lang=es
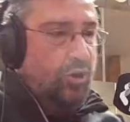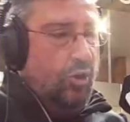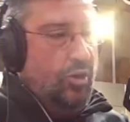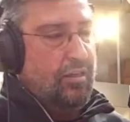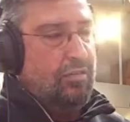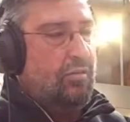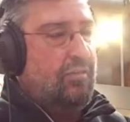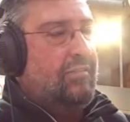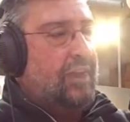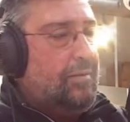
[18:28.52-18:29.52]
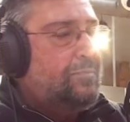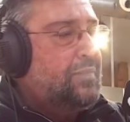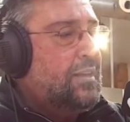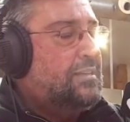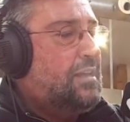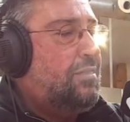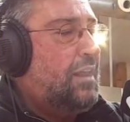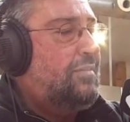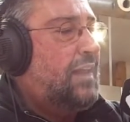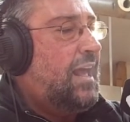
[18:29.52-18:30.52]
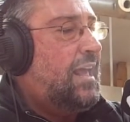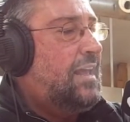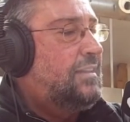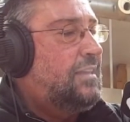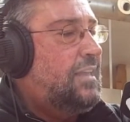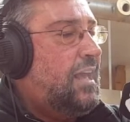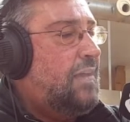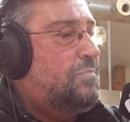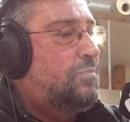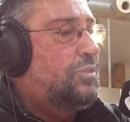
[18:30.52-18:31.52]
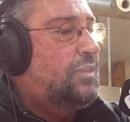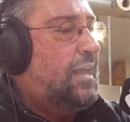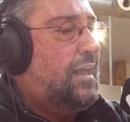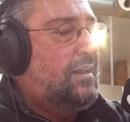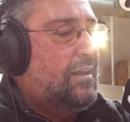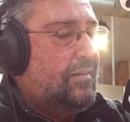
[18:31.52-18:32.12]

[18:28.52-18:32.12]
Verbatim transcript: hoy, 19 de abril, se celebra el Día Mundial